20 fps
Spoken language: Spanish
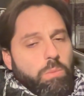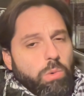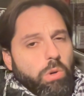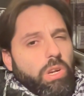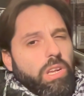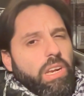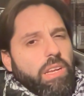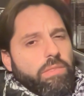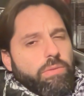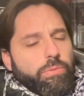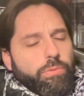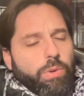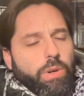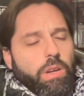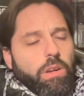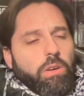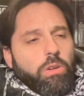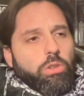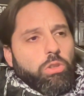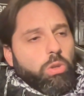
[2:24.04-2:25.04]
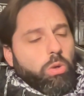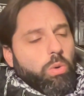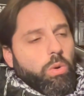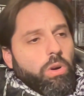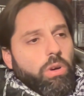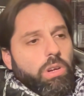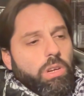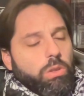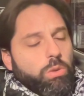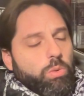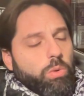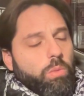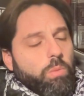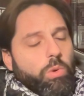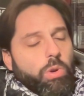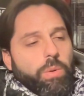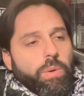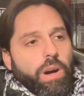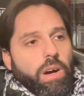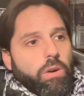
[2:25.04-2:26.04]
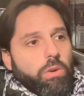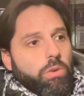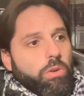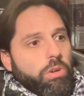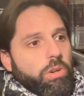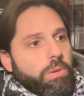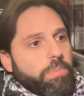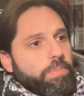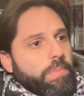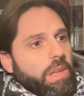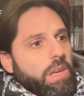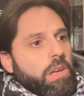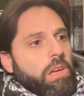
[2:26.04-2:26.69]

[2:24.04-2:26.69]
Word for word: Molinas fue el otro jugador que estuvo muy bajo hoy.